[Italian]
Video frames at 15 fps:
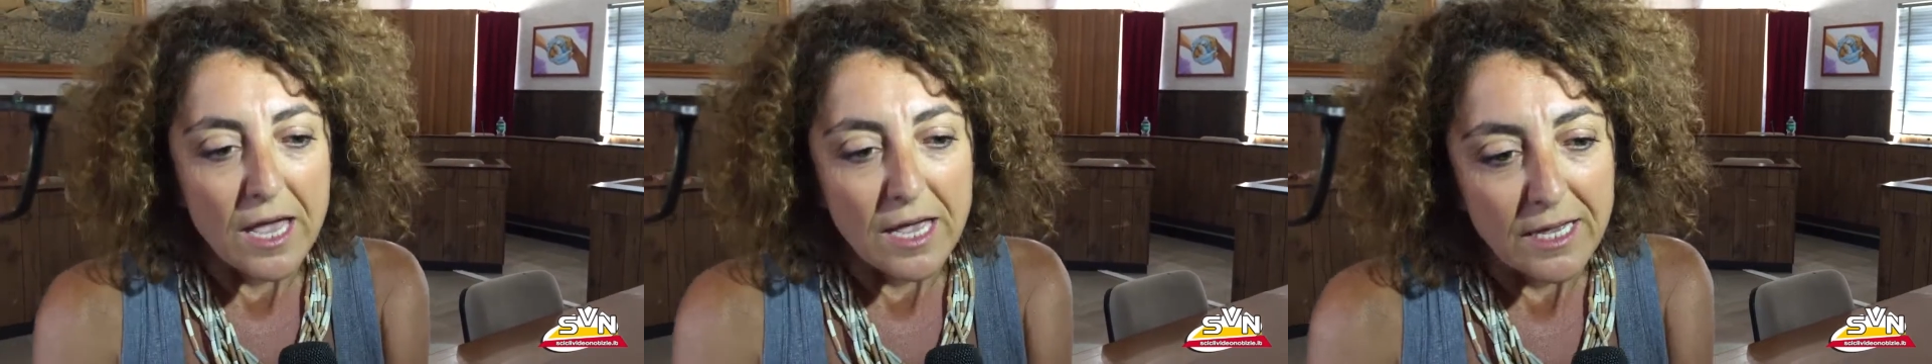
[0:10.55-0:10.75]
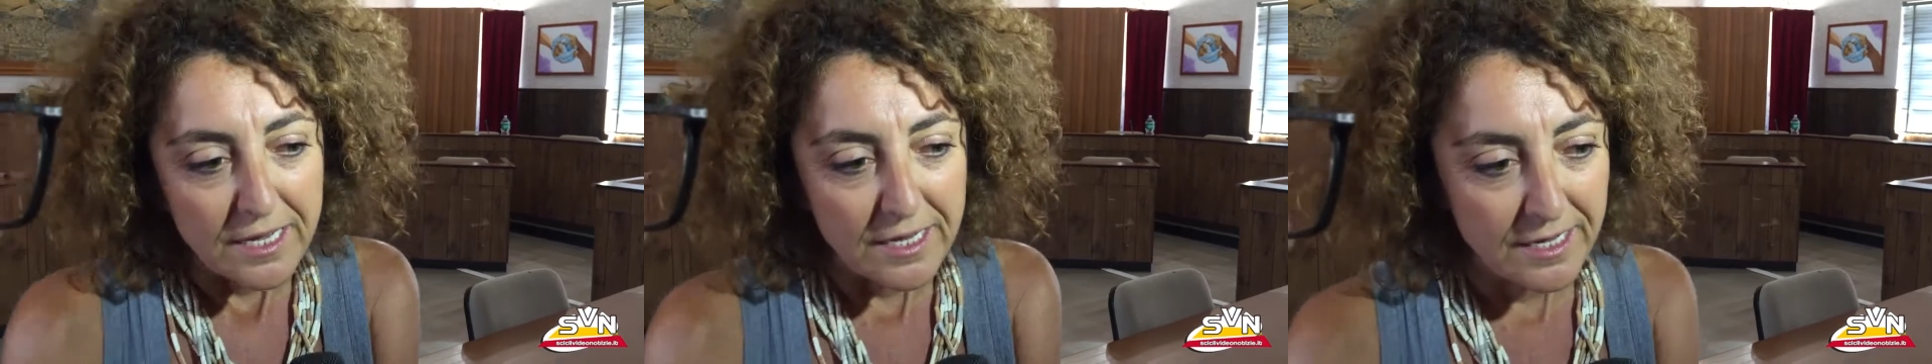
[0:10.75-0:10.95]

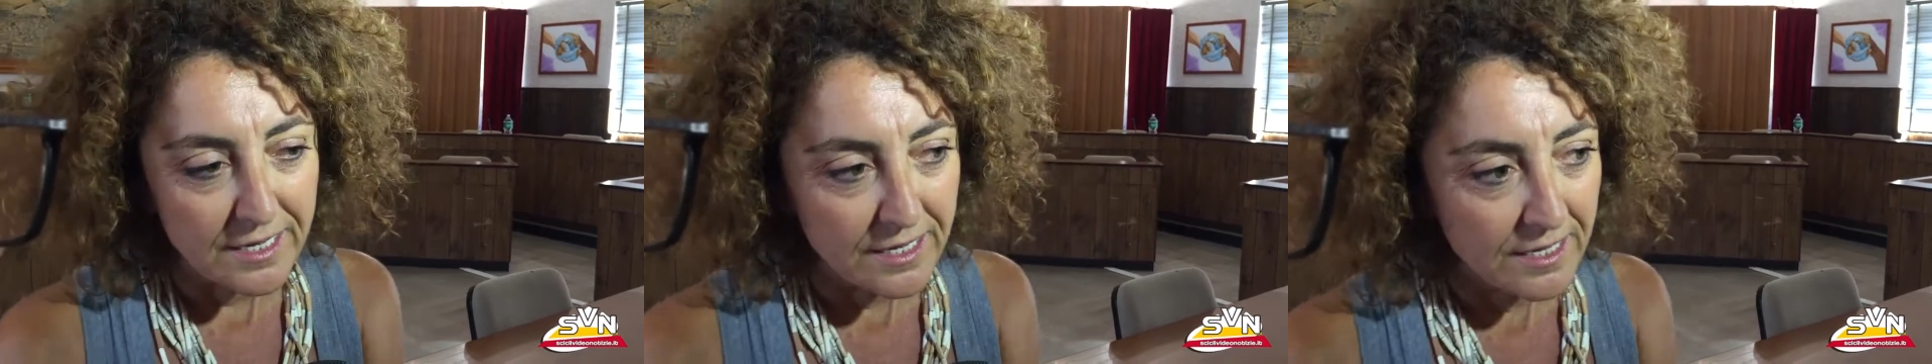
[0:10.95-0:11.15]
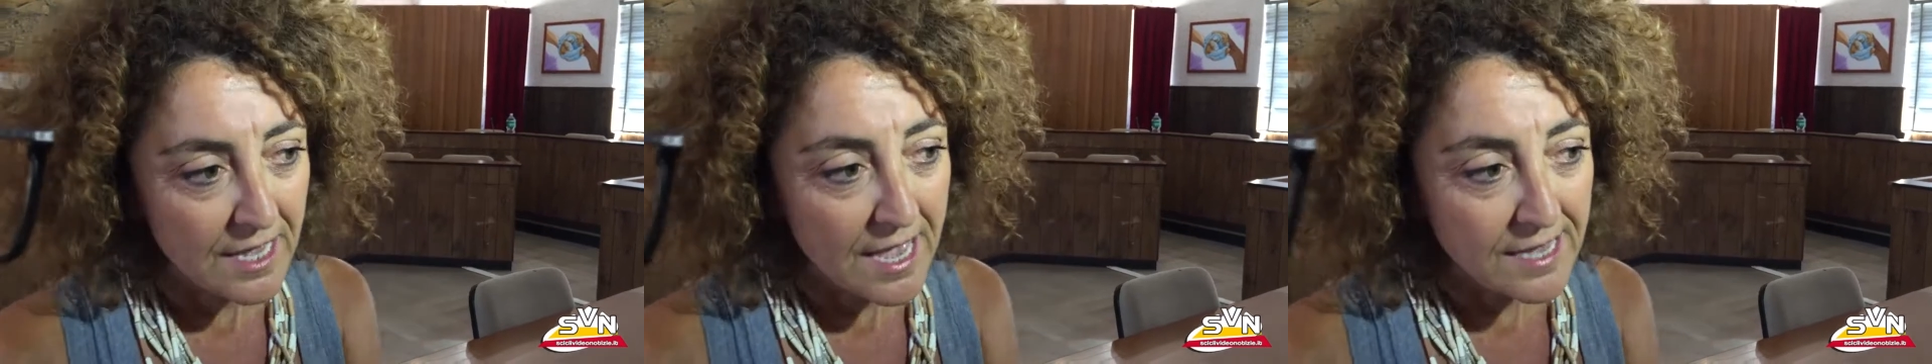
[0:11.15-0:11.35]

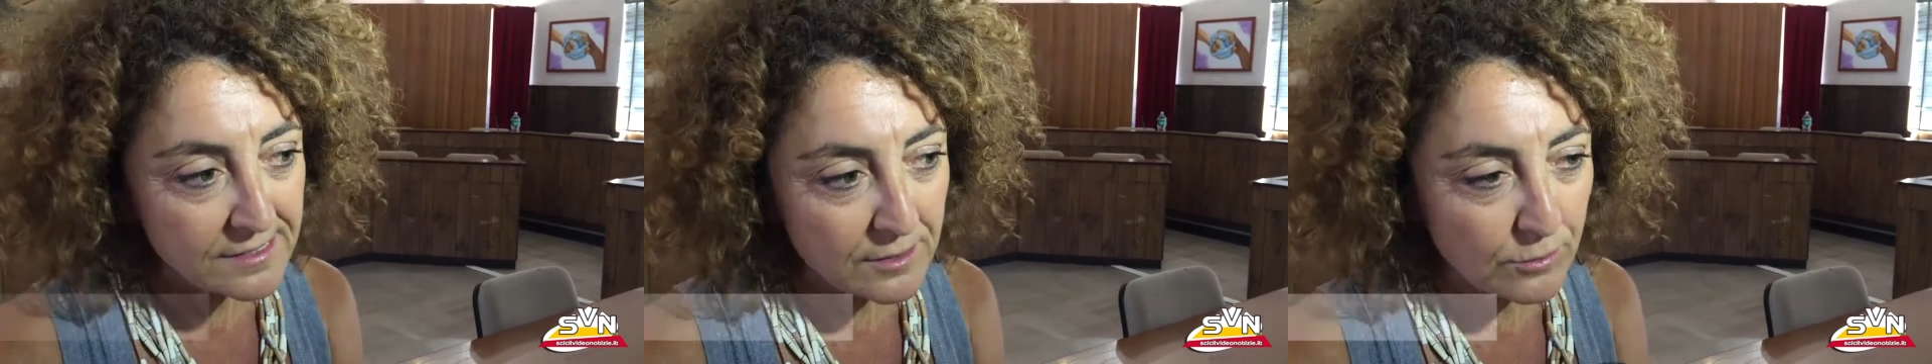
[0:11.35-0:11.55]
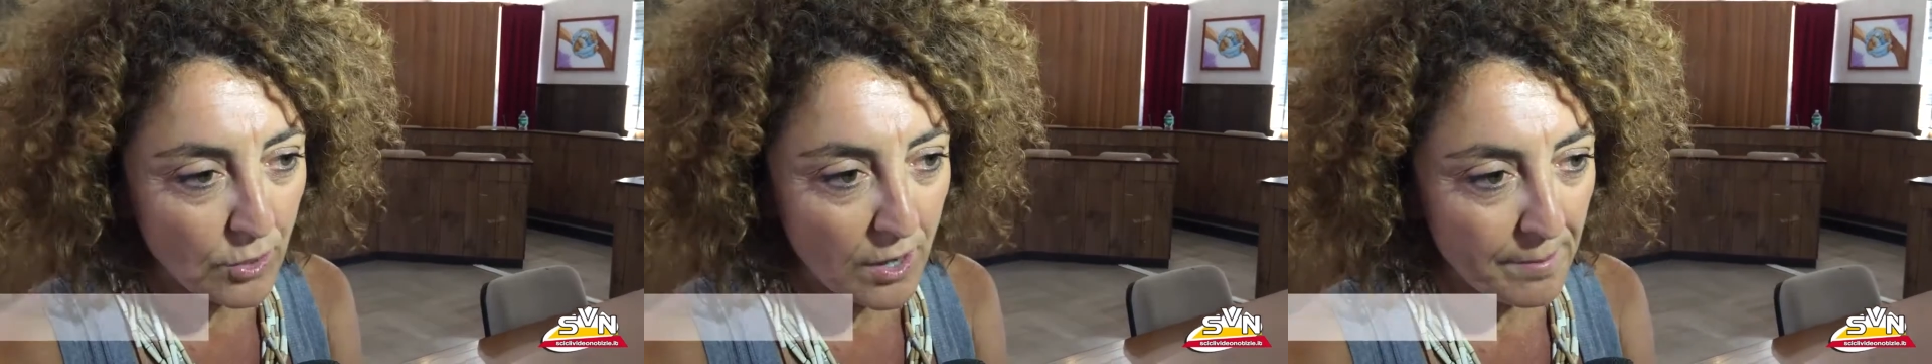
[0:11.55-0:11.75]
Eh, è
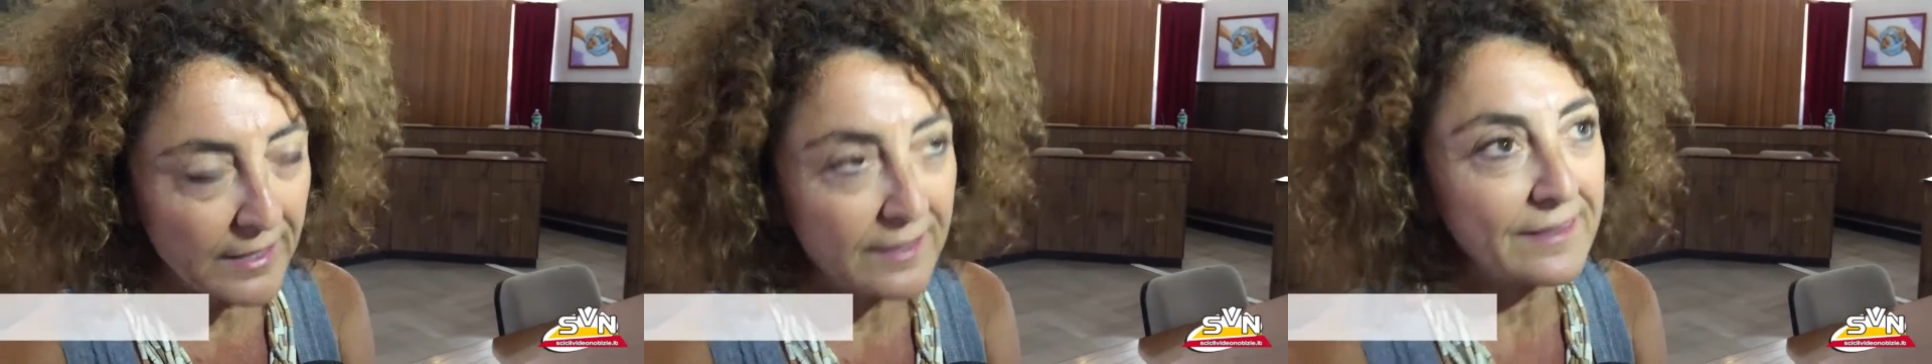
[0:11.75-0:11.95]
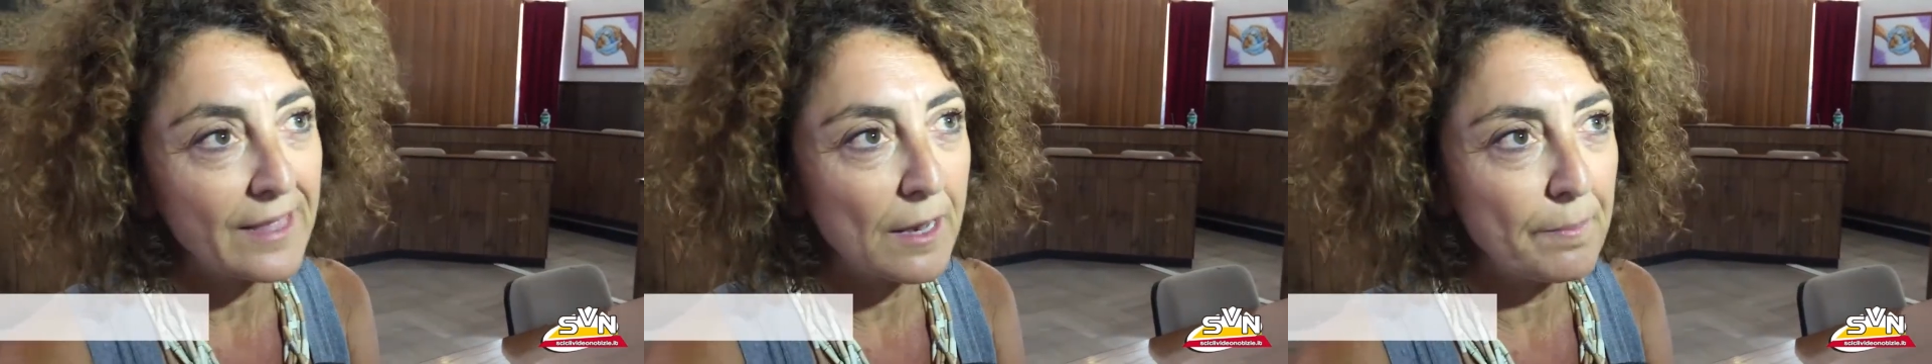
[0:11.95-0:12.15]

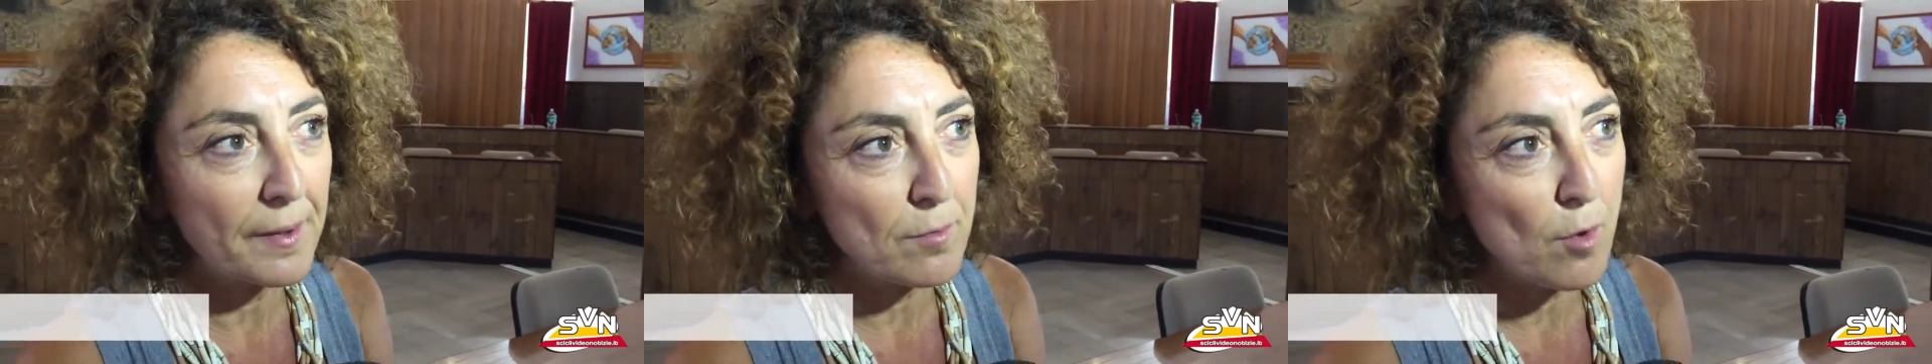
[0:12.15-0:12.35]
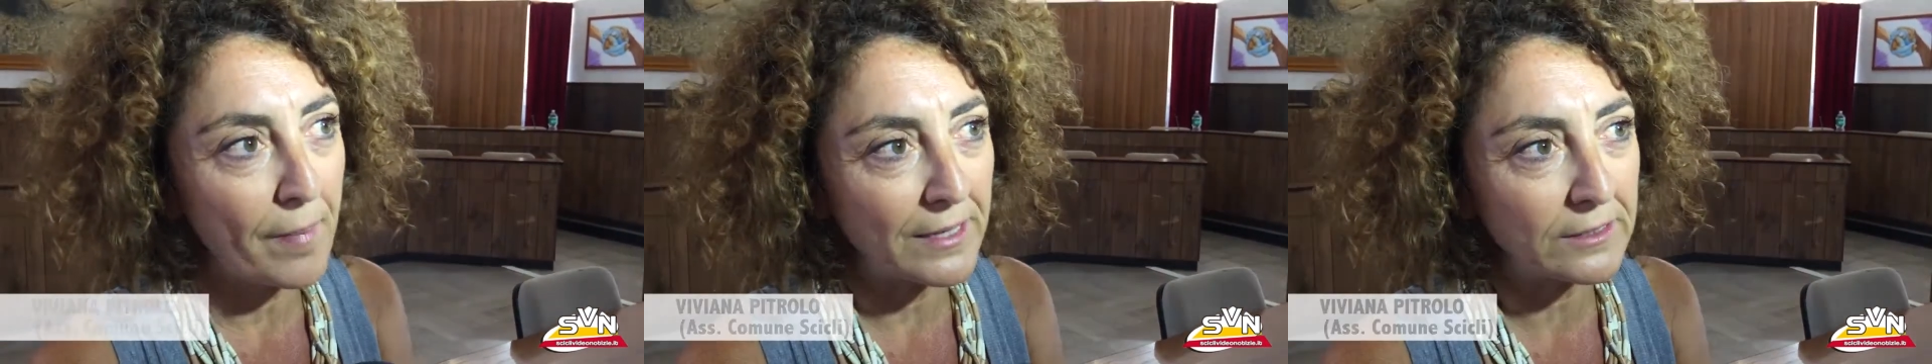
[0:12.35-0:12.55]
sicuramente il primo